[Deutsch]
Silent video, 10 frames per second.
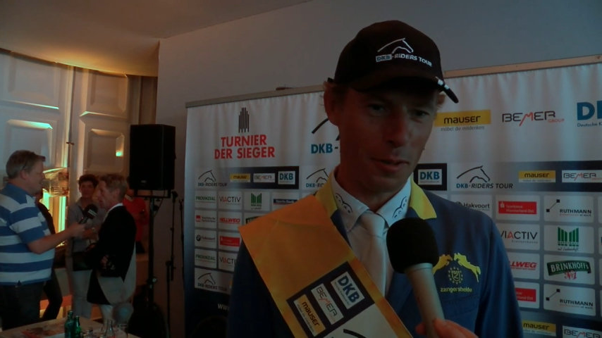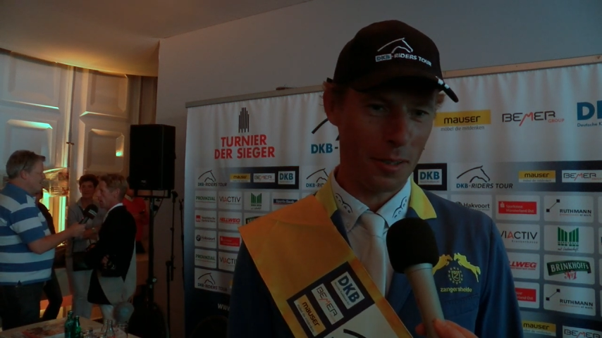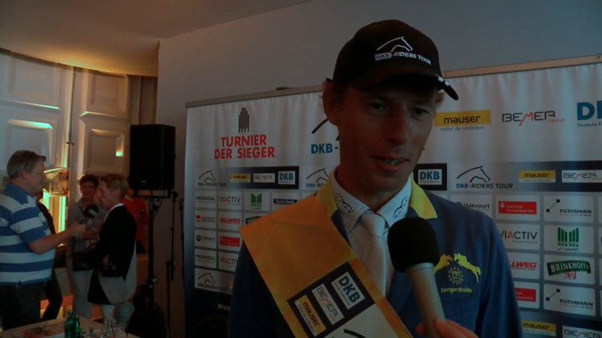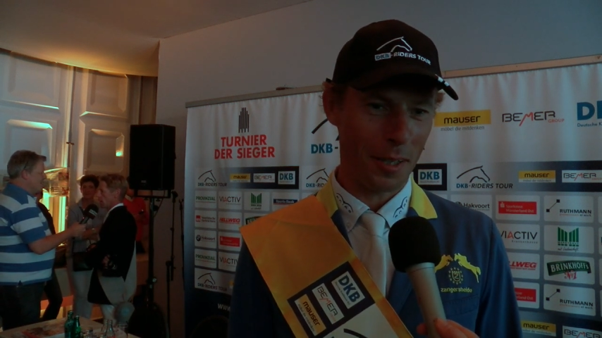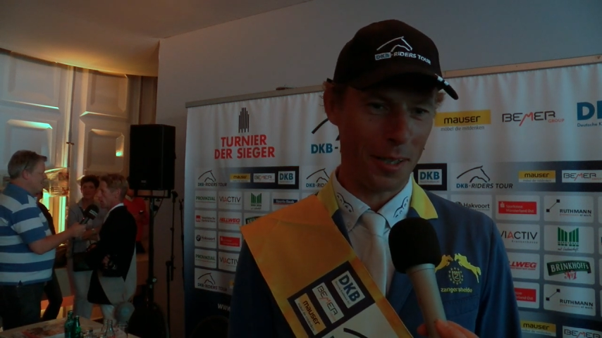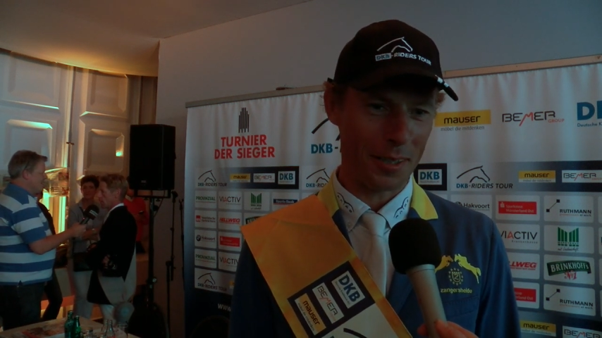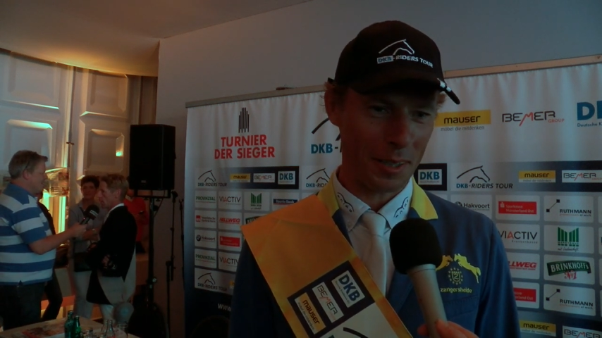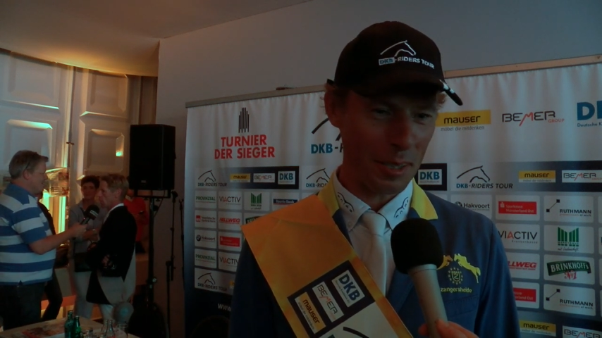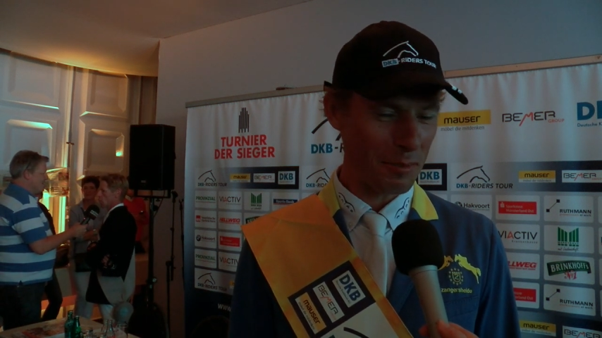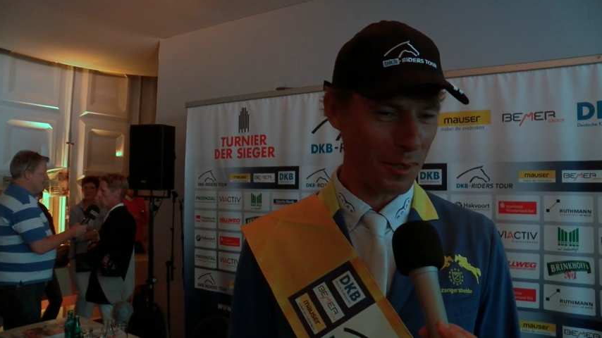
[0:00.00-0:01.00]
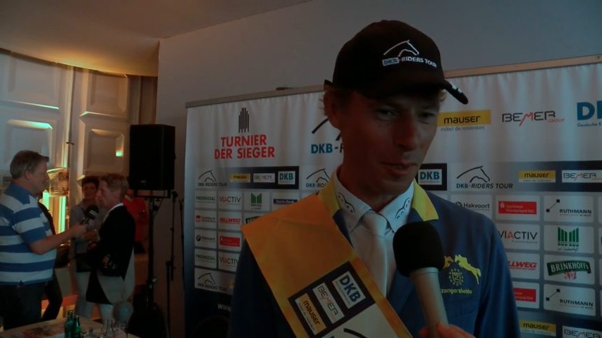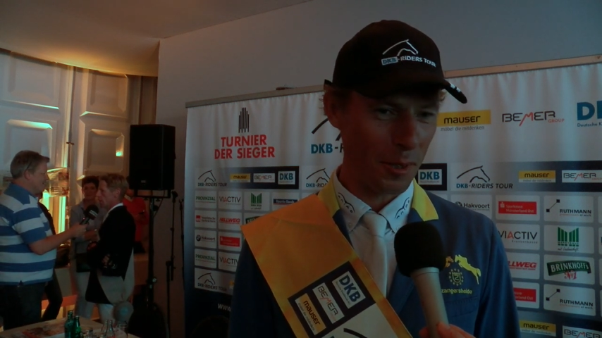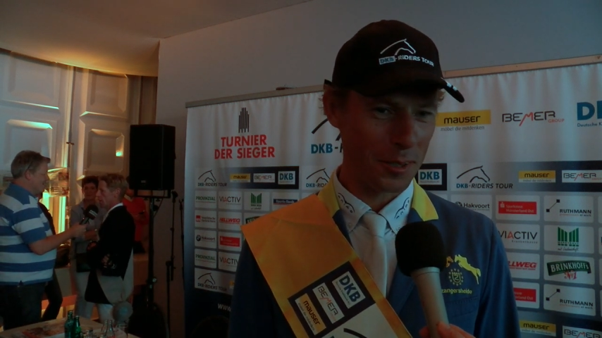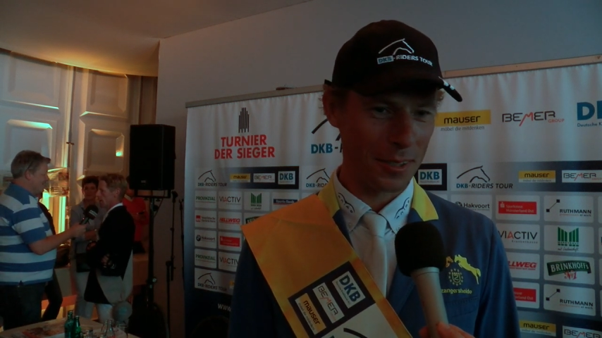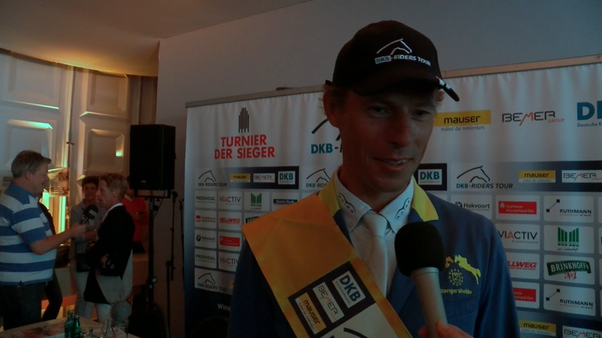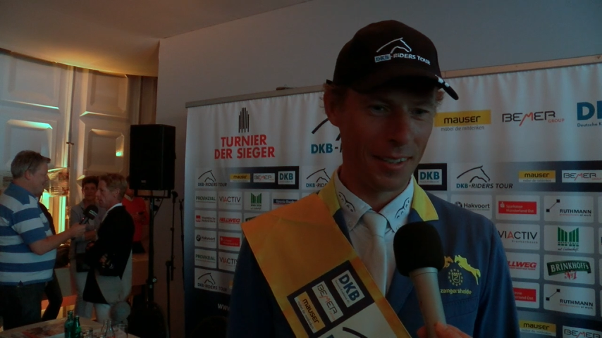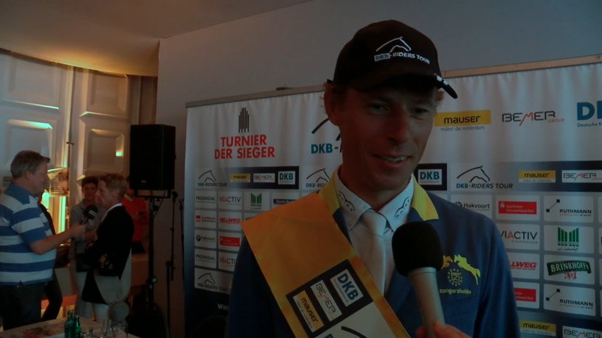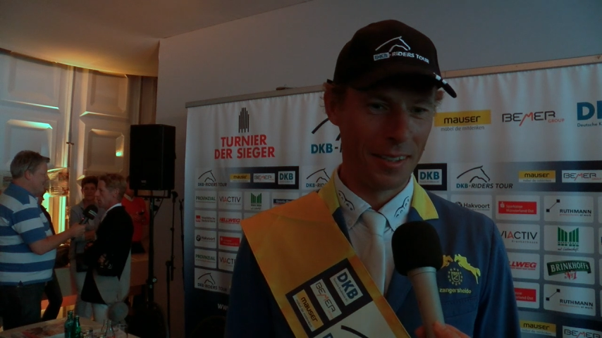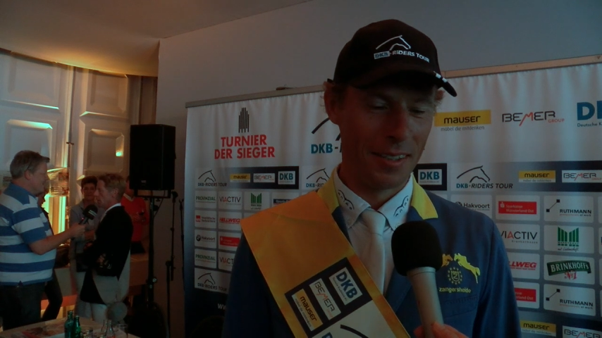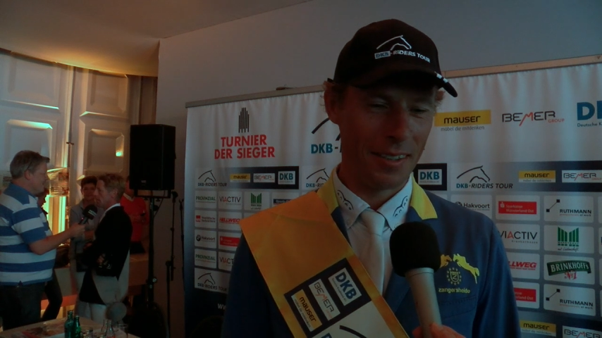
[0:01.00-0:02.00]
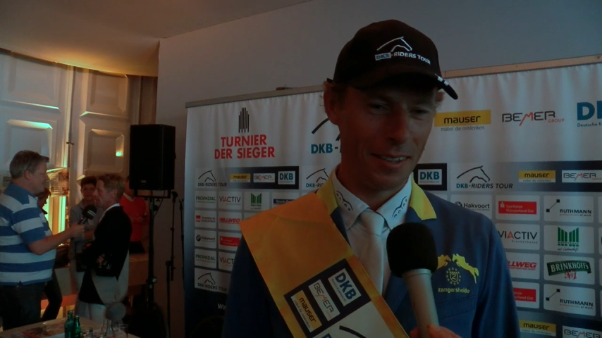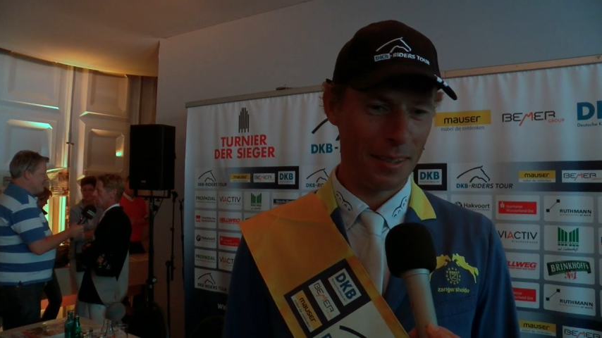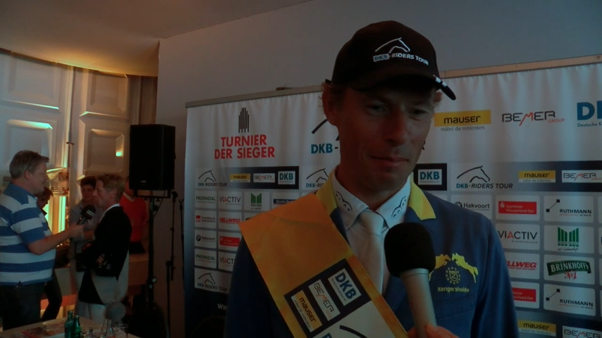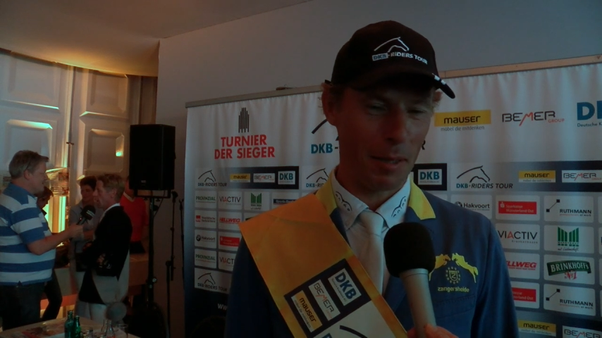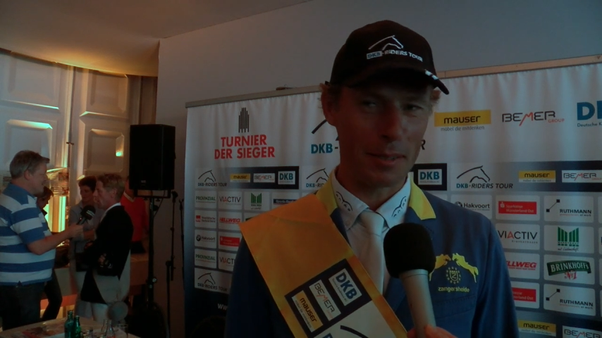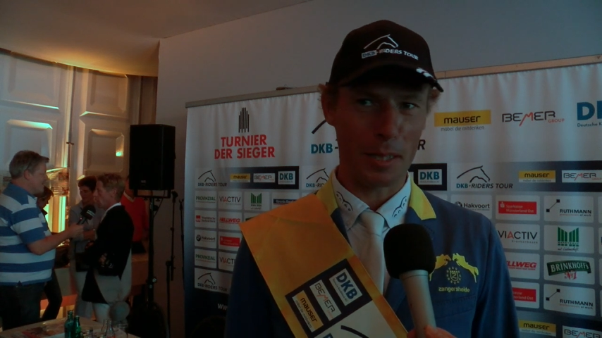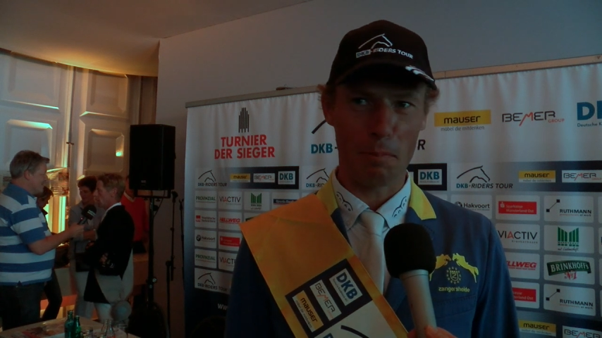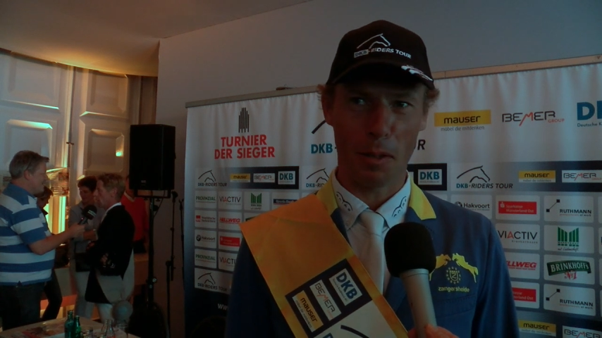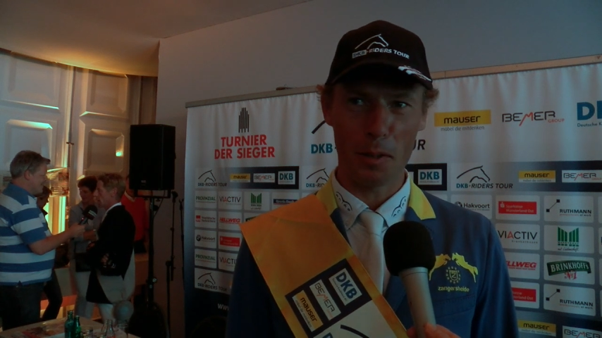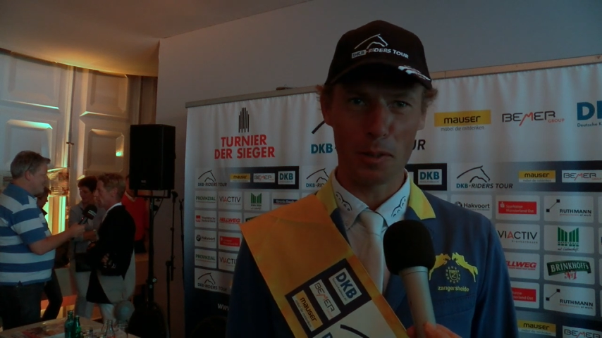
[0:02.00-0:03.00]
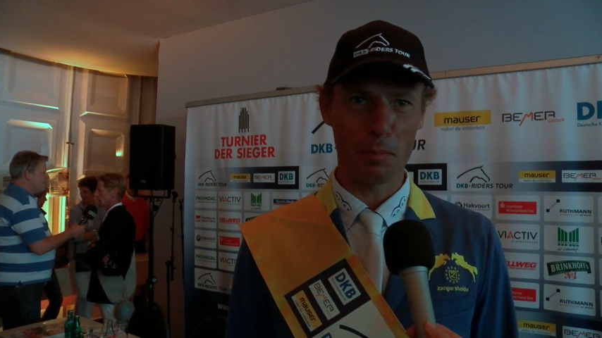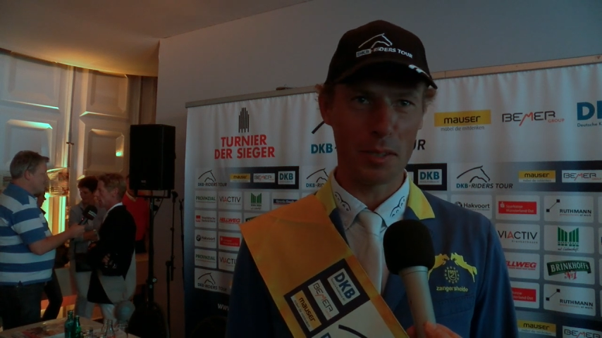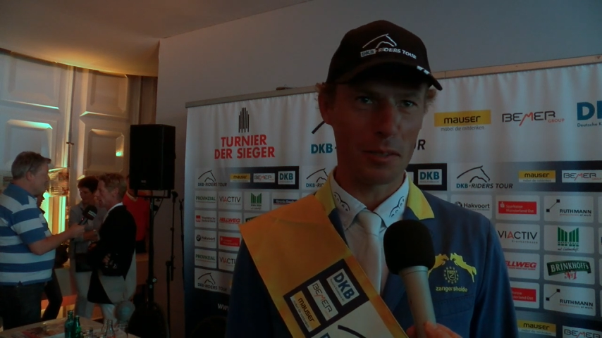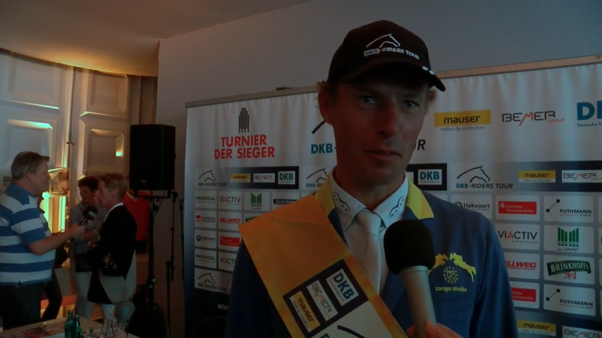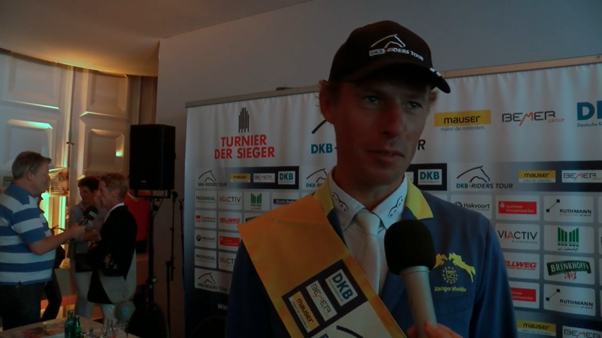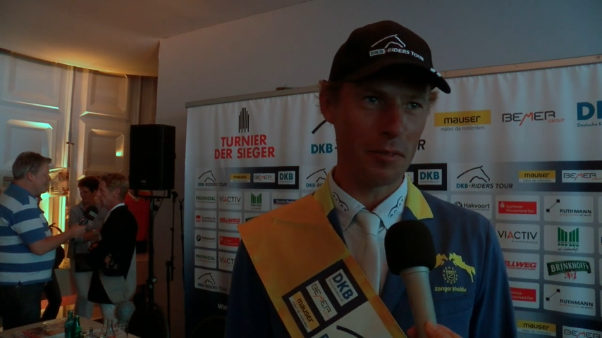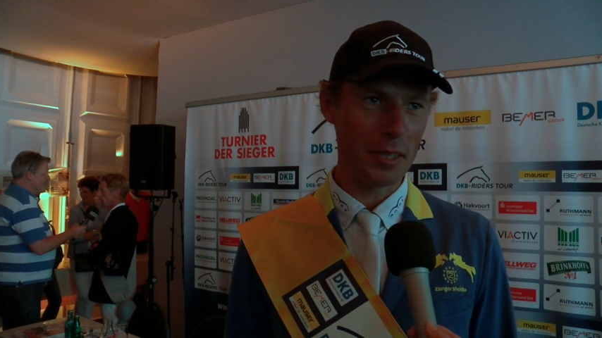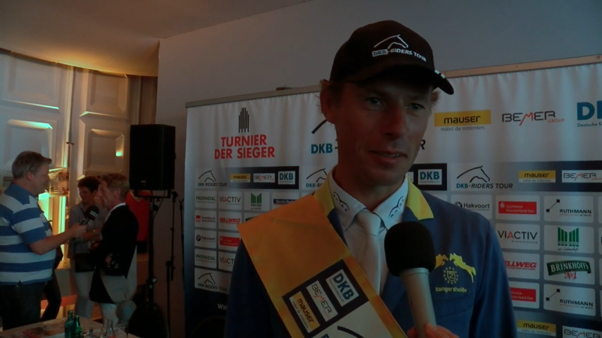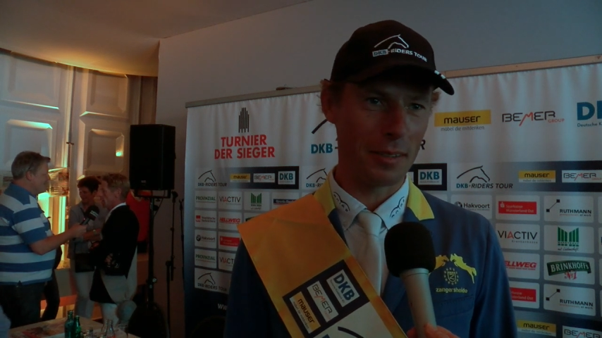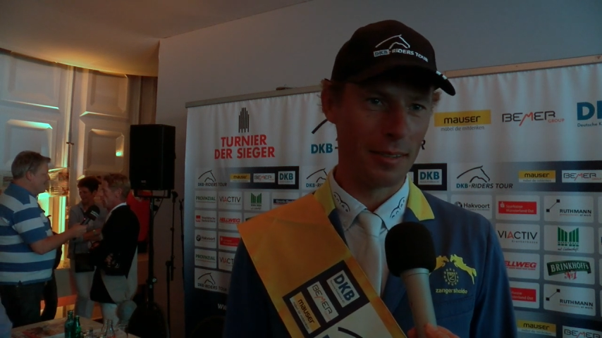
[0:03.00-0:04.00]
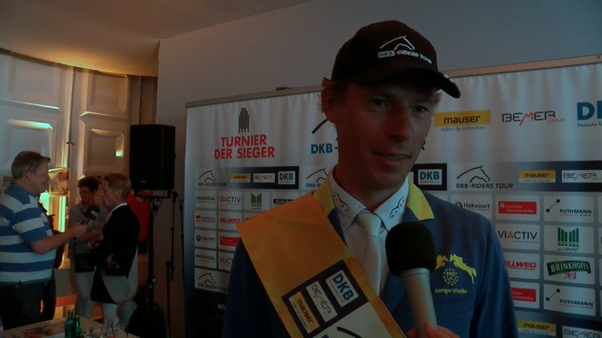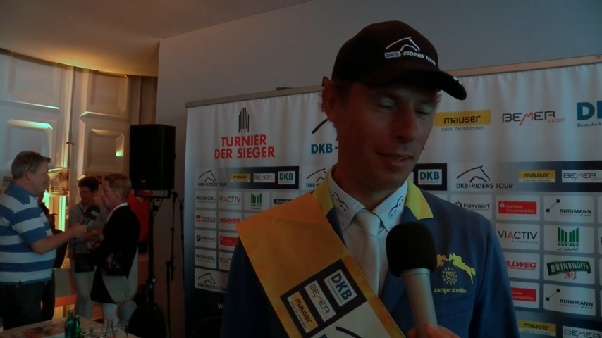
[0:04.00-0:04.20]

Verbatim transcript: ja, da gehe ich von aus. Äh, mal einen Tag Pause, ein bisschen auf die Wiese,